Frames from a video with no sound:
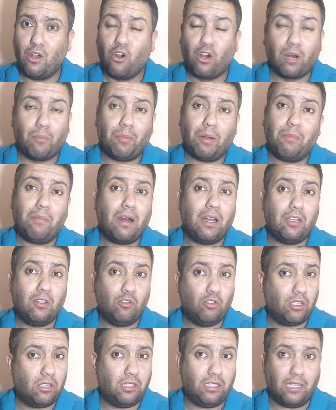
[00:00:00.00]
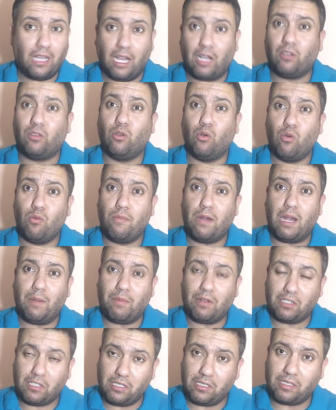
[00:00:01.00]
ربما يجدد عقده مع
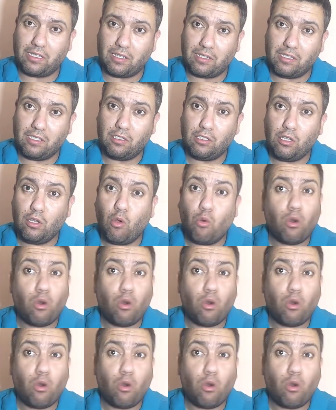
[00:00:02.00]
مانشستر سيتي